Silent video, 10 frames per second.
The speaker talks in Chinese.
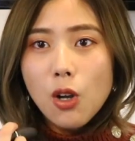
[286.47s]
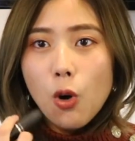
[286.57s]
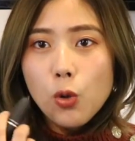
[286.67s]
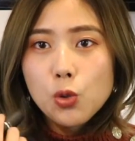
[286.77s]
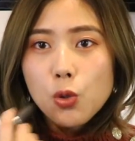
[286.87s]
口
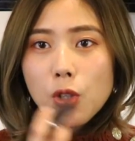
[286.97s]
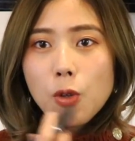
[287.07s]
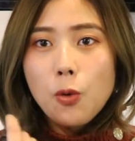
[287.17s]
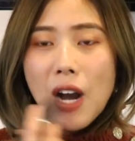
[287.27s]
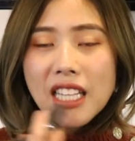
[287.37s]
红就会
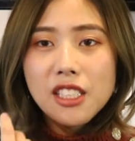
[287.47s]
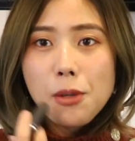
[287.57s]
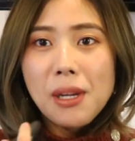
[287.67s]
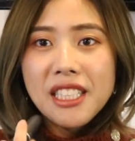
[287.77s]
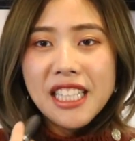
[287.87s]
滑的
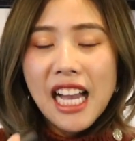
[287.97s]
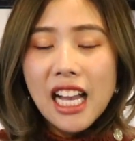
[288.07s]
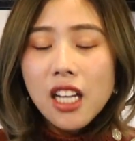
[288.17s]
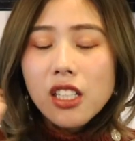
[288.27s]
特别厉害。